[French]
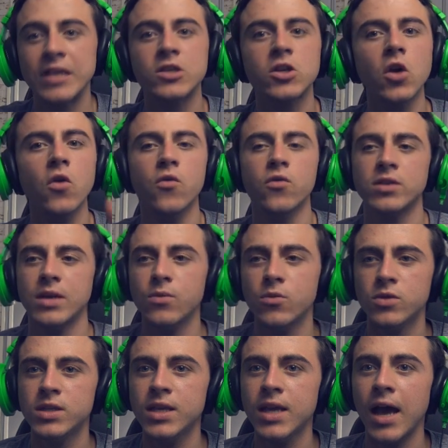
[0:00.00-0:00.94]
est-ce que vous vous
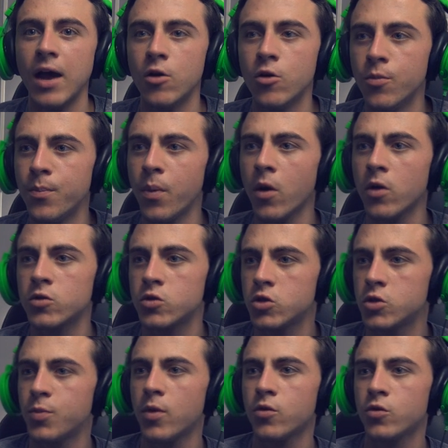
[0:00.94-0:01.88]
amusez à le pendre,
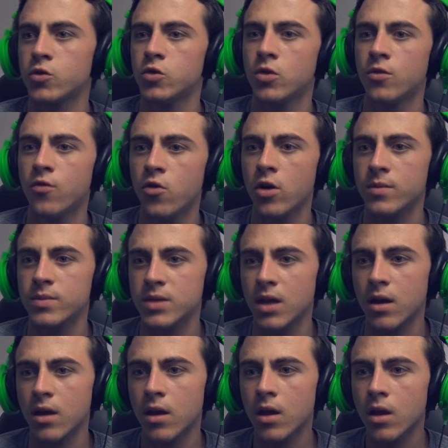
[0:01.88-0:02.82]
suspendre au-dessus de vous comme
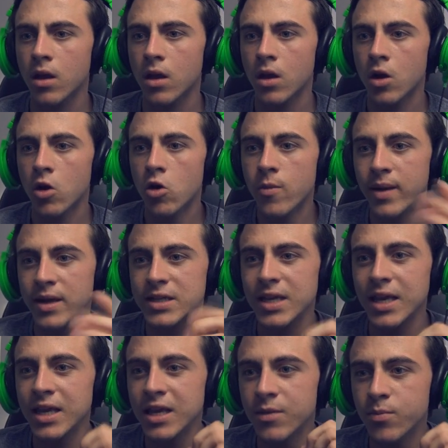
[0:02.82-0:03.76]
ça Le
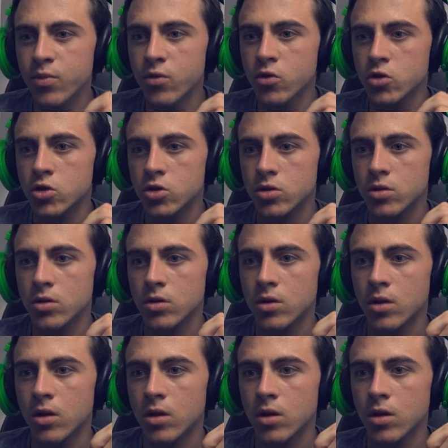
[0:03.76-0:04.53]
machin il bouge.